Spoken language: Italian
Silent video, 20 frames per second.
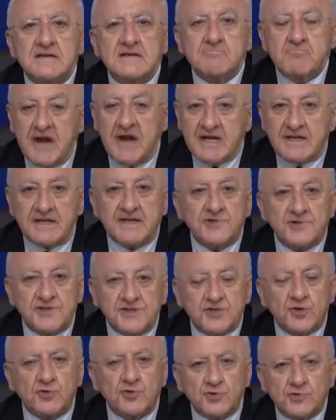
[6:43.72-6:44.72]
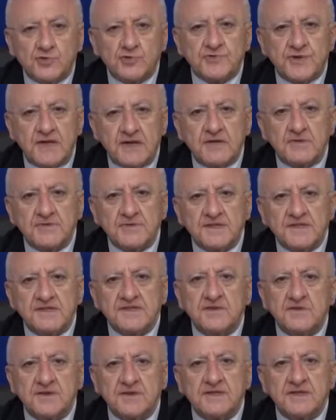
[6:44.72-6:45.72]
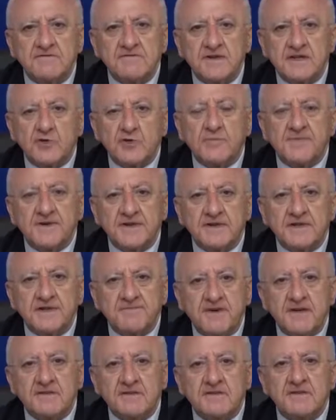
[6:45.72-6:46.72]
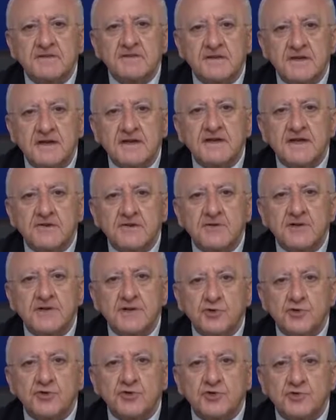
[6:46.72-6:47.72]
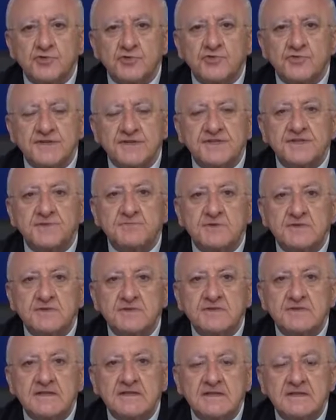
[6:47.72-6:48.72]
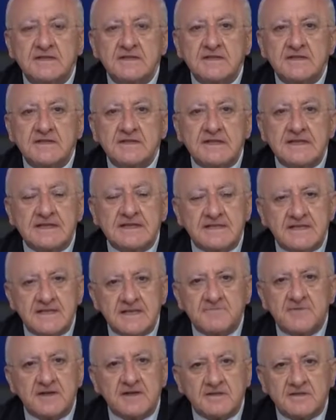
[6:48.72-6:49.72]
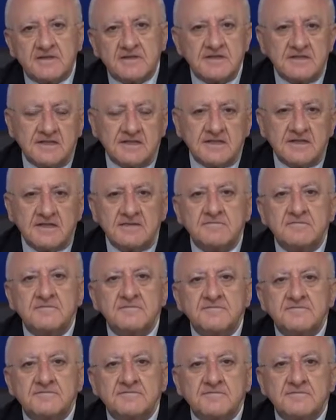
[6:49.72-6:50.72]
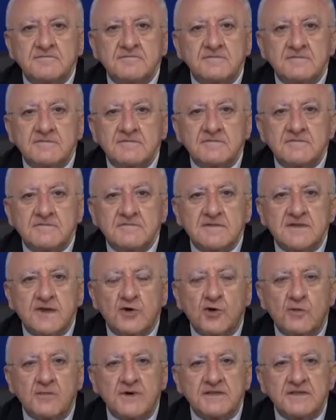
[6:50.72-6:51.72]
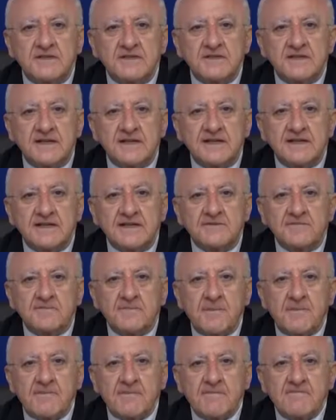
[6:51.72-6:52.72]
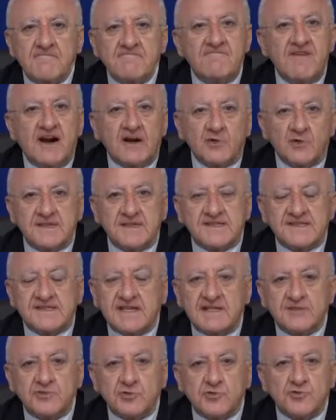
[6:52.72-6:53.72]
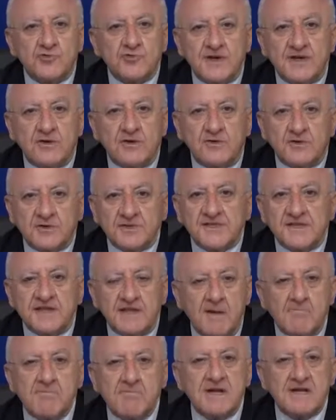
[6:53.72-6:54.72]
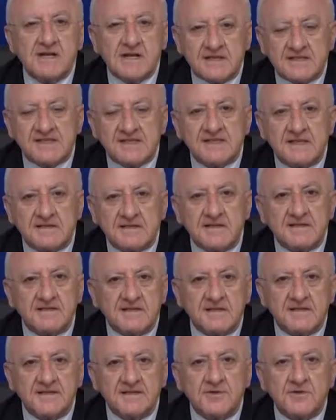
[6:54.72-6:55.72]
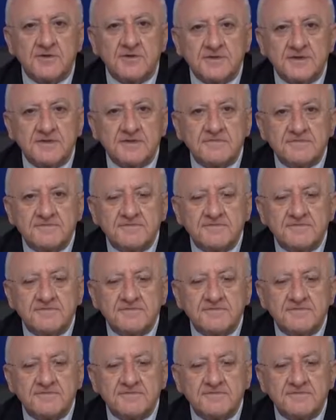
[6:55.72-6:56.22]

Bene, ci sono tutte le condizioni davvero per ripartire anche con il nostro turismo e ripartire, come dire, valorizzando due cose, la bellezza dei territori